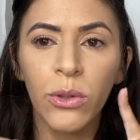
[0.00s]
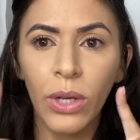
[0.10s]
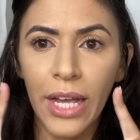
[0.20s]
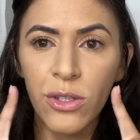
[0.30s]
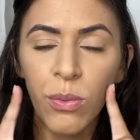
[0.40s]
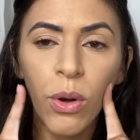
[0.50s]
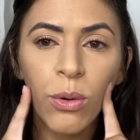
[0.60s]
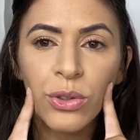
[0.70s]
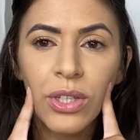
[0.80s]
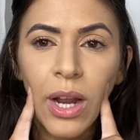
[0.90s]
No caso do meu
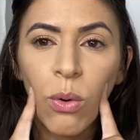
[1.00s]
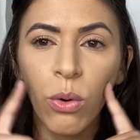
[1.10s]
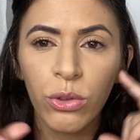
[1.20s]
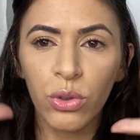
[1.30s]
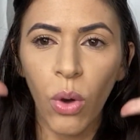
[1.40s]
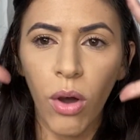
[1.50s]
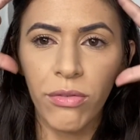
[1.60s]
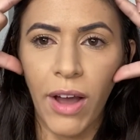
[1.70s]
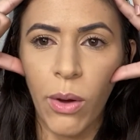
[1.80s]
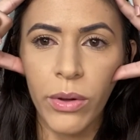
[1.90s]
rosto, ele é um rosto
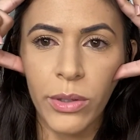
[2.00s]
oval,